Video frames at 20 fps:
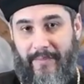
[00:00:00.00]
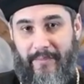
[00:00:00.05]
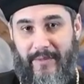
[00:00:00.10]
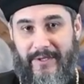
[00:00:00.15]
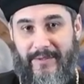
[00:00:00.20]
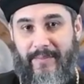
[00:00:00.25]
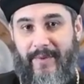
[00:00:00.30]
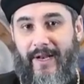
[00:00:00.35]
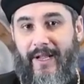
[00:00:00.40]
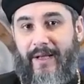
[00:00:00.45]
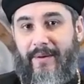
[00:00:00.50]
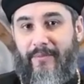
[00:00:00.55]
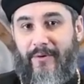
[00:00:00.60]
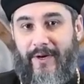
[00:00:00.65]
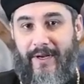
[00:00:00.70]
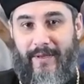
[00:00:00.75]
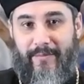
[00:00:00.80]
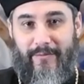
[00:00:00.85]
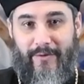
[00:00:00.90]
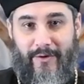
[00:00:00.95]
بسم الاب
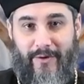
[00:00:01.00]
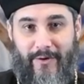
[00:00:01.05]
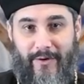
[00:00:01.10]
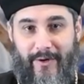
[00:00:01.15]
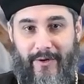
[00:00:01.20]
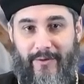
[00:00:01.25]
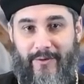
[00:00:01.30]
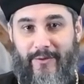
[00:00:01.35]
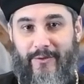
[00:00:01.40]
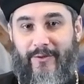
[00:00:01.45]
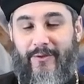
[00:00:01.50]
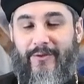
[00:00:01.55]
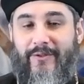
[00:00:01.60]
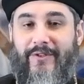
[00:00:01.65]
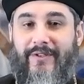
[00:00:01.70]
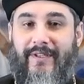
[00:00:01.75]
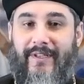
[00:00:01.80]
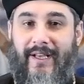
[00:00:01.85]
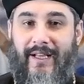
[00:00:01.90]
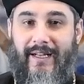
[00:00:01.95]
والابن والروح
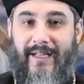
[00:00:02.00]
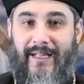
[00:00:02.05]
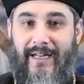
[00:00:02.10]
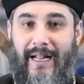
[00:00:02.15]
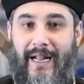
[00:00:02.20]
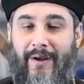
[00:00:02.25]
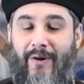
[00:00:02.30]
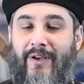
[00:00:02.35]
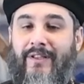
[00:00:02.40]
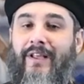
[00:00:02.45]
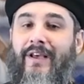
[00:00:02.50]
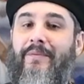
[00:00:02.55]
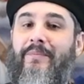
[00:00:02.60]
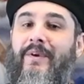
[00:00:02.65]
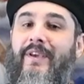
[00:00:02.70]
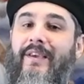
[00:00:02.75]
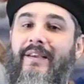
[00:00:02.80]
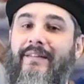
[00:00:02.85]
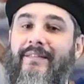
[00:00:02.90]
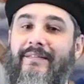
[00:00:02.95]
القدس الاله واحد
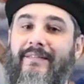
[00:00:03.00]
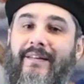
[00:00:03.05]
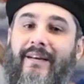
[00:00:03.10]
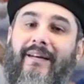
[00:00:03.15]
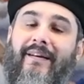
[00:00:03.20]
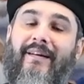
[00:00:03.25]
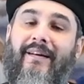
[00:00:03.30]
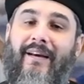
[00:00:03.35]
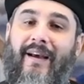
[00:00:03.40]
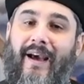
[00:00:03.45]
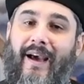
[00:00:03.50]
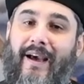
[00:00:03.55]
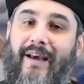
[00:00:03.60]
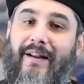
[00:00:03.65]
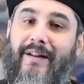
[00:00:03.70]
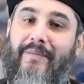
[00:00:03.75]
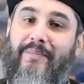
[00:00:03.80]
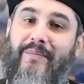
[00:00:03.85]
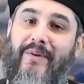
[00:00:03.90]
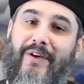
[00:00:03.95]
امين
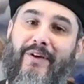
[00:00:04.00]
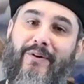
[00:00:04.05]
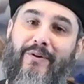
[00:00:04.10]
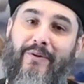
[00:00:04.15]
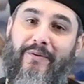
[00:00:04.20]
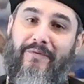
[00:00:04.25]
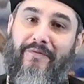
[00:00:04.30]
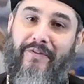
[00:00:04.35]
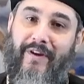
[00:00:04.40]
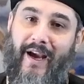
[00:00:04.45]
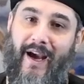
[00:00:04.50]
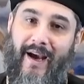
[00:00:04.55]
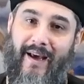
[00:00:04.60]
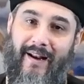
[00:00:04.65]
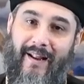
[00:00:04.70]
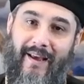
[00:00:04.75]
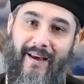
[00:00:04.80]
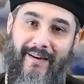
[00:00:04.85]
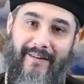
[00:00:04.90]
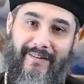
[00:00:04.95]
اهلا بيكم في
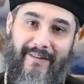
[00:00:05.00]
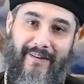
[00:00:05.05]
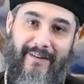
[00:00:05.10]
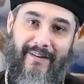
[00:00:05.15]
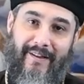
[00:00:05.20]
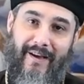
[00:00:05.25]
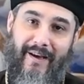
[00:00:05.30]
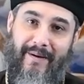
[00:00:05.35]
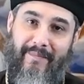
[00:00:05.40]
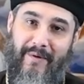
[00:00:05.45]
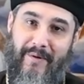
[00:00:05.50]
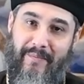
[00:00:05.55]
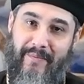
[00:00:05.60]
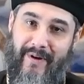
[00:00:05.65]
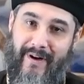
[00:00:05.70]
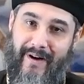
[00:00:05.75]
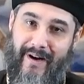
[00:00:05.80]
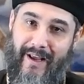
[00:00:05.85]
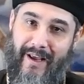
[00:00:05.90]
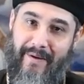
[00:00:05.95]
حلقه جديده من
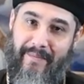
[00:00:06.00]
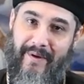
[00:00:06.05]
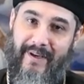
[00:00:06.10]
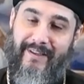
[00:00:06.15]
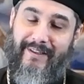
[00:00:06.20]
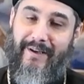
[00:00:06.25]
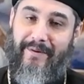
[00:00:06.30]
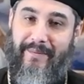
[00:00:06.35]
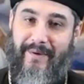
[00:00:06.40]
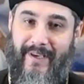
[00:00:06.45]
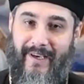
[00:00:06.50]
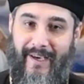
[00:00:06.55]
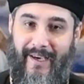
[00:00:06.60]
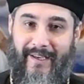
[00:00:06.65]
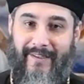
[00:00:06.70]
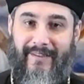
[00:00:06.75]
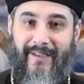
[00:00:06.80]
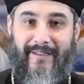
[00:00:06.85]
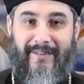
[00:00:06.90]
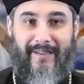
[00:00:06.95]
برنامج
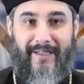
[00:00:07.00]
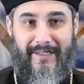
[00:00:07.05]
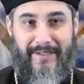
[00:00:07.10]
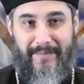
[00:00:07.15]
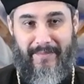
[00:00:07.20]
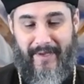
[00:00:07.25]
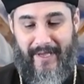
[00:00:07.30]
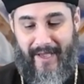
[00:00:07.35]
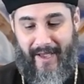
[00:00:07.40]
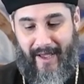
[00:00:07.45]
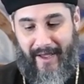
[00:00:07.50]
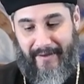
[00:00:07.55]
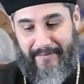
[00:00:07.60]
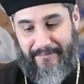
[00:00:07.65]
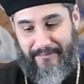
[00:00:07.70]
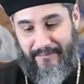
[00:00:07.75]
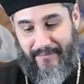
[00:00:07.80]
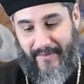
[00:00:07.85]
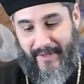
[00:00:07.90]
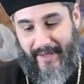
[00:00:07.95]
ذبيحه التسبيح
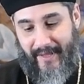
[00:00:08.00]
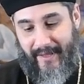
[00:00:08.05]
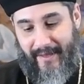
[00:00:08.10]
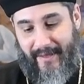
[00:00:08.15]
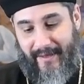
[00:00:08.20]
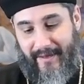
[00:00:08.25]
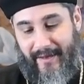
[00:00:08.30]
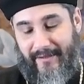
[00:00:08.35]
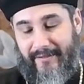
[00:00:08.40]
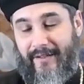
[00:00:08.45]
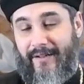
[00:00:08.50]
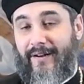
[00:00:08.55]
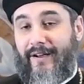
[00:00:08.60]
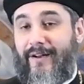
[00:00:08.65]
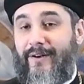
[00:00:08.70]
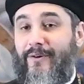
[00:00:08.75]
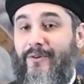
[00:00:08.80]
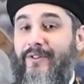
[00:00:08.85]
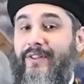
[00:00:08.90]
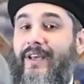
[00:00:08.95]
يا
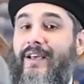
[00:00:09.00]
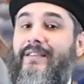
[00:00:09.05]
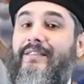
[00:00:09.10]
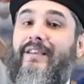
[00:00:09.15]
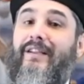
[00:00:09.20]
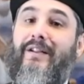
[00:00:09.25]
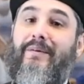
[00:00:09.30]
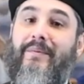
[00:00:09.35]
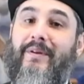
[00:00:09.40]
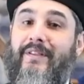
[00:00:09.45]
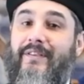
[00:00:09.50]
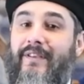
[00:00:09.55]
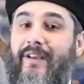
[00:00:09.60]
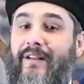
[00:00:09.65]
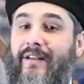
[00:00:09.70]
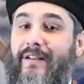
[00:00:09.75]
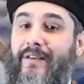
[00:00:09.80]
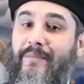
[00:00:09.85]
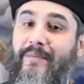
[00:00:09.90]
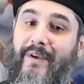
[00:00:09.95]
ترى القداس اللي
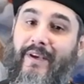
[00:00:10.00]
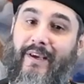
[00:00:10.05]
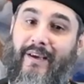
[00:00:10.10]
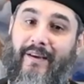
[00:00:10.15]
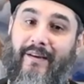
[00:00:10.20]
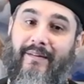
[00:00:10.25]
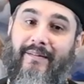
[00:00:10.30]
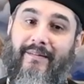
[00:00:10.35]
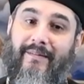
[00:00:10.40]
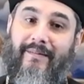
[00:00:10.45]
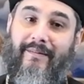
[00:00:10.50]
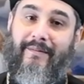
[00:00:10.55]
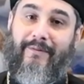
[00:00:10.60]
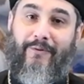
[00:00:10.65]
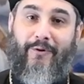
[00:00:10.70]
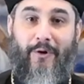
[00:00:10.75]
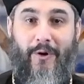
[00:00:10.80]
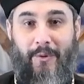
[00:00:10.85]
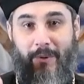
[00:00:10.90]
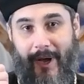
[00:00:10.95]
بنصلي بيه
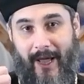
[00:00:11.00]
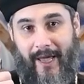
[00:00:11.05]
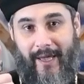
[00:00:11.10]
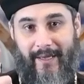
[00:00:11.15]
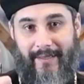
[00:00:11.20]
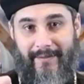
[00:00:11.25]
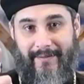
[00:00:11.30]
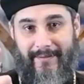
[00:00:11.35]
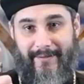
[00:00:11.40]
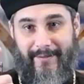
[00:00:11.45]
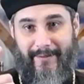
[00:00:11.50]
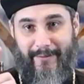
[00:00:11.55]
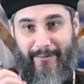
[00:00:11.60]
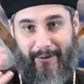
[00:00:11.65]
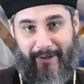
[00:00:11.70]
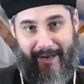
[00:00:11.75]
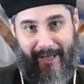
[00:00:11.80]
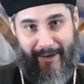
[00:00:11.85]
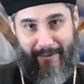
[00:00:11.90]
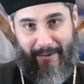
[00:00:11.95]
نوع واحد
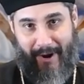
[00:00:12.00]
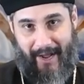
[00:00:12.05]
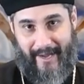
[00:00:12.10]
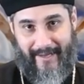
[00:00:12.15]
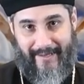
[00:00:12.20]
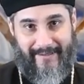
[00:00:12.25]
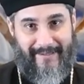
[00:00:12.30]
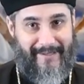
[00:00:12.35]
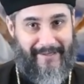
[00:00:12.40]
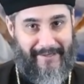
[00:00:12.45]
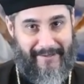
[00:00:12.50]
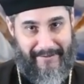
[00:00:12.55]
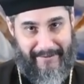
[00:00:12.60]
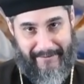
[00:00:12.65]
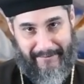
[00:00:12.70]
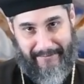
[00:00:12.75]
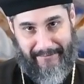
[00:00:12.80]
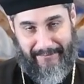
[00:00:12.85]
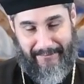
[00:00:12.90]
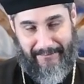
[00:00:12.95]
ولا انواع كتير